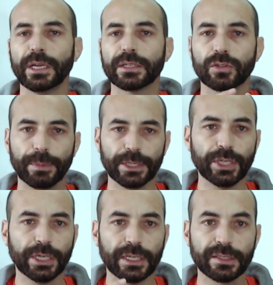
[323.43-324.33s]
Só para a gente
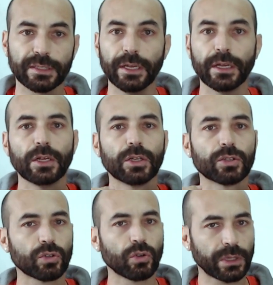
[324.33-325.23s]
aquecer,
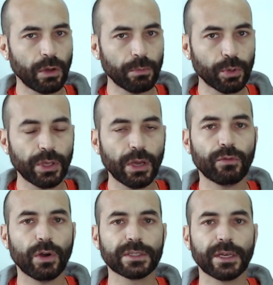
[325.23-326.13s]
soltar um pouquinho a
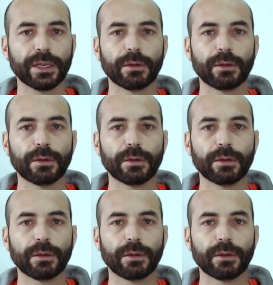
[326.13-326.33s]
voz aí.